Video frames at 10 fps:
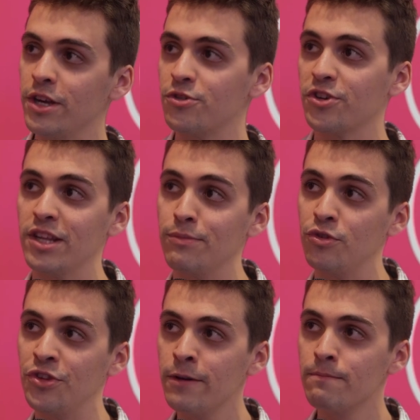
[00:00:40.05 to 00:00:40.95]
et se
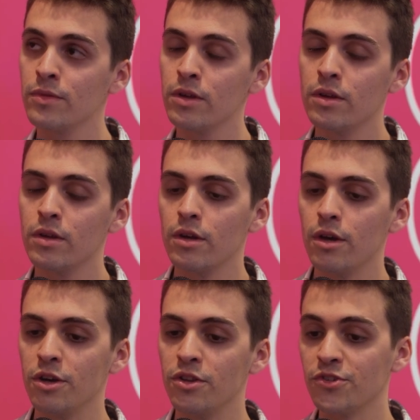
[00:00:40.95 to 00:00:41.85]
catapulter
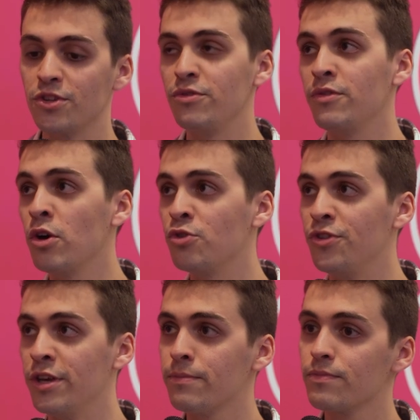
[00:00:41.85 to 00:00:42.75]
dans un univers en
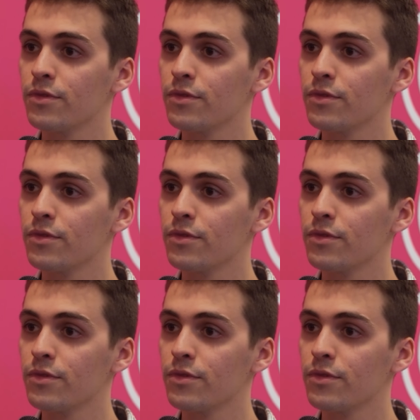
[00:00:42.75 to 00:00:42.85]
2D.